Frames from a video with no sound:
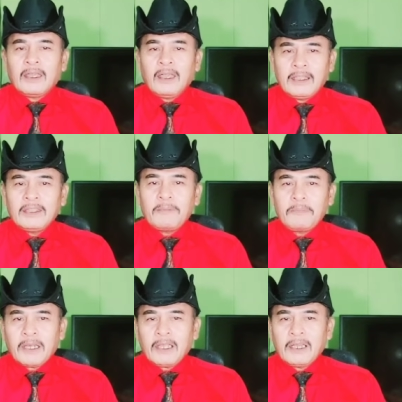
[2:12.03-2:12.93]
hindi
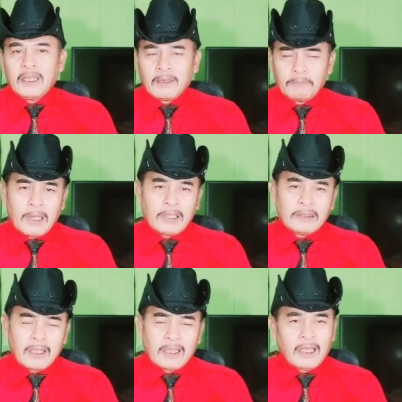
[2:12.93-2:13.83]
pa rin na
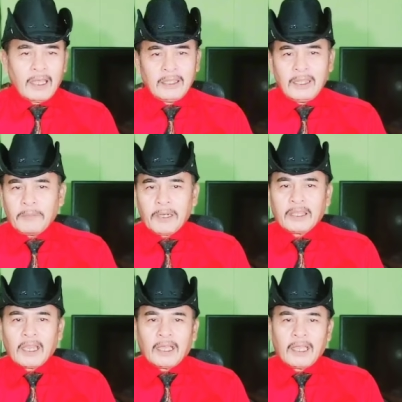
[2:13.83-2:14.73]
nagpat, ano, hindi pa rin
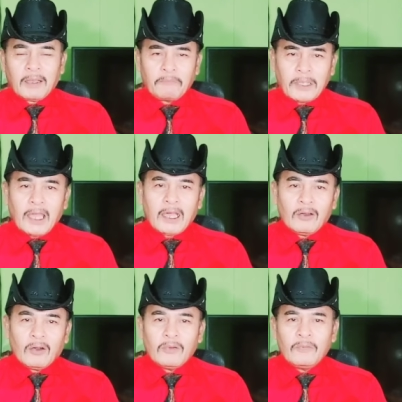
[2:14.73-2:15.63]
talaga
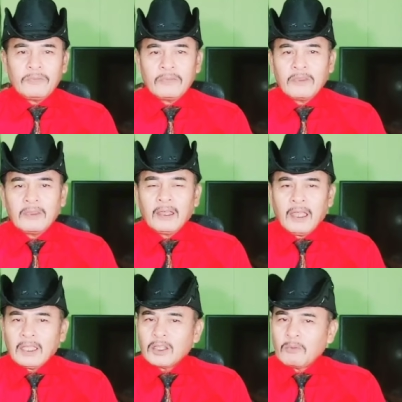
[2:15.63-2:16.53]
nagpatalo
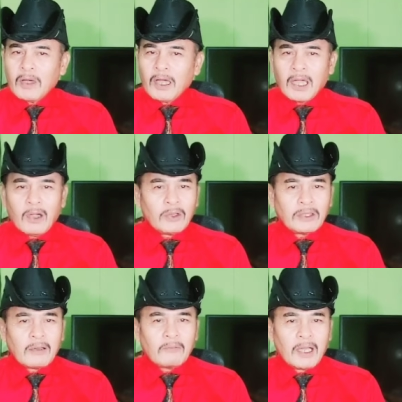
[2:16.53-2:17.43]
itong mga
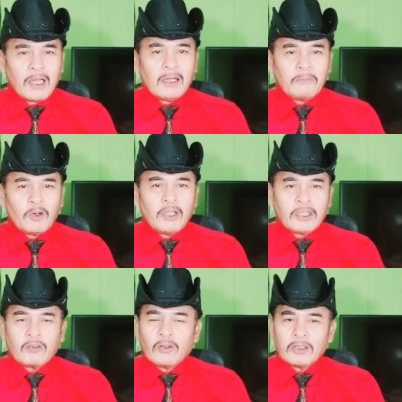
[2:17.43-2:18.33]
kawatang mga
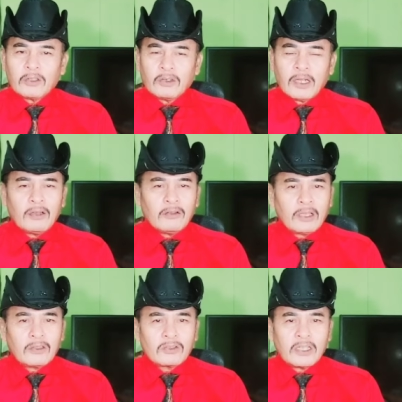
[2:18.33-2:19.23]
politikong ito, lalo na
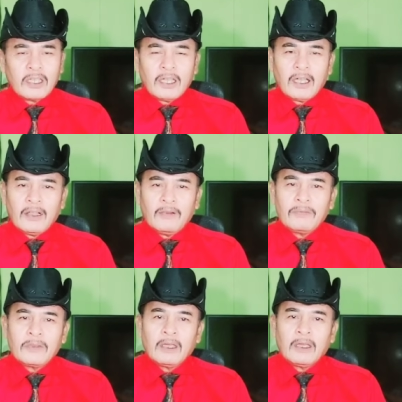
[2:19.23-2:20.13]
itong si uh,
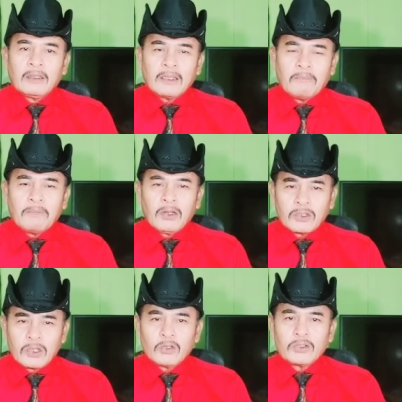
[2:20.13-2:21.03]

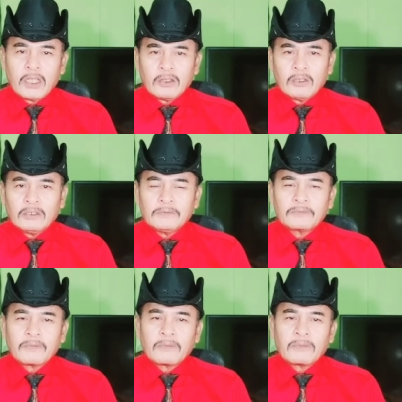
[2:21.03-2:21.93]
Tambaloslos na ito.
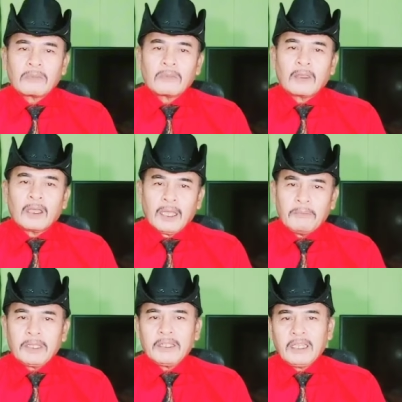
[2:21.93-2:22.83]

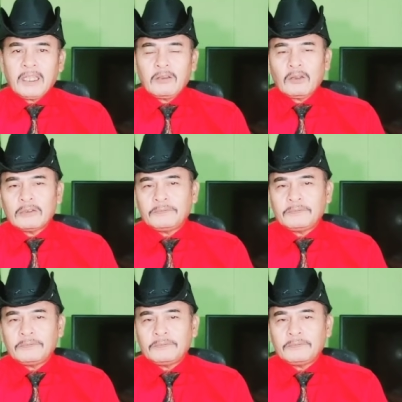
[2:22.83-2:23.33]
Imagine nyo,